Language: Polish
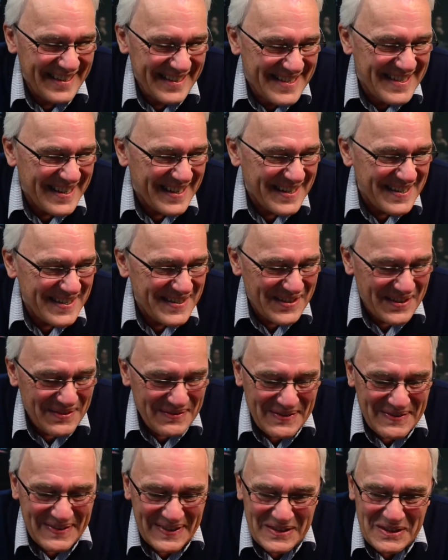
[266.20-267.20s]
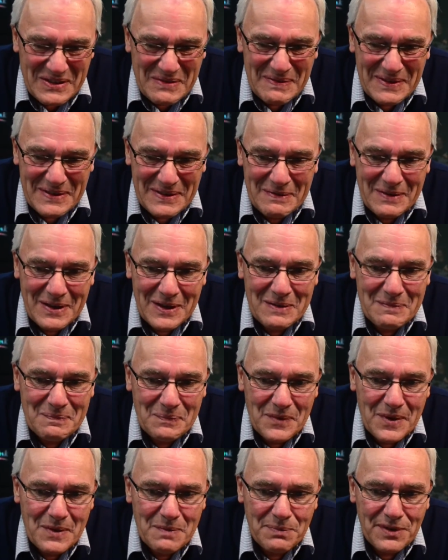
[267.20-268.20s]
zarezerwowaliśmy te e,
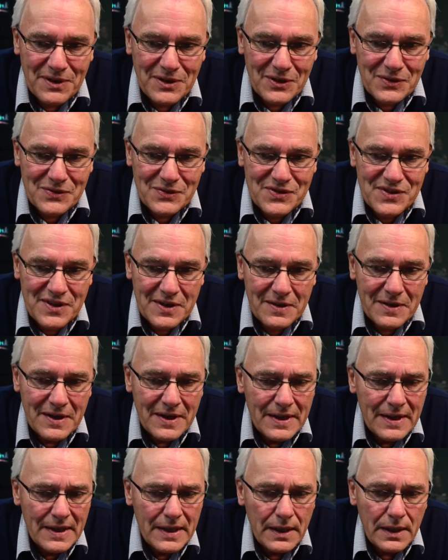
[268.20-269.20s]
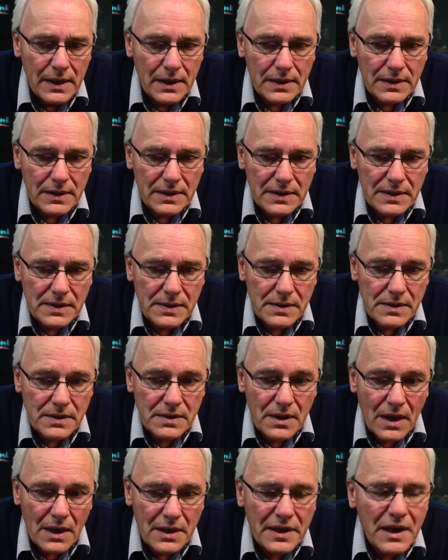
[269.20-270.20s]
pieniądze.
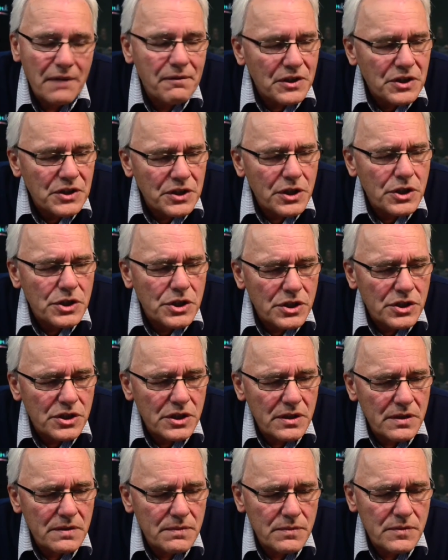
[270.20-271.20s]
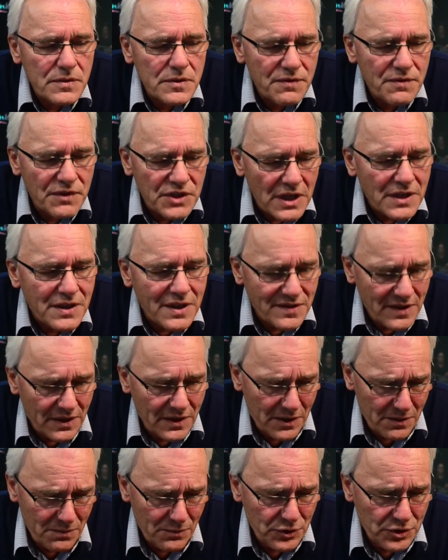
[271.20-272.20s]
No ale najważniejsze, że zwierzęta za
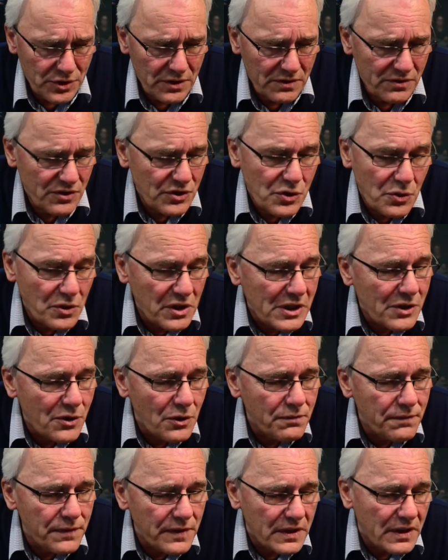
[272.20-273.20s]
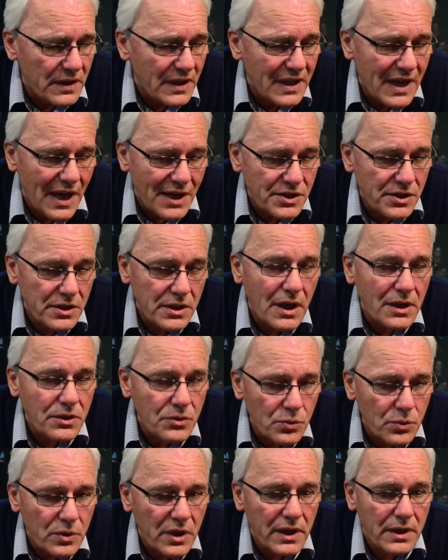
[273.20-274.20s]
darmo się. Zresztą nie tylko lwy, każdy
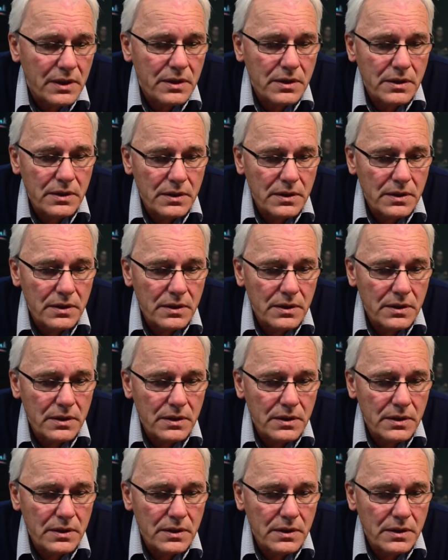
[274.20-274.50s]
gatunek.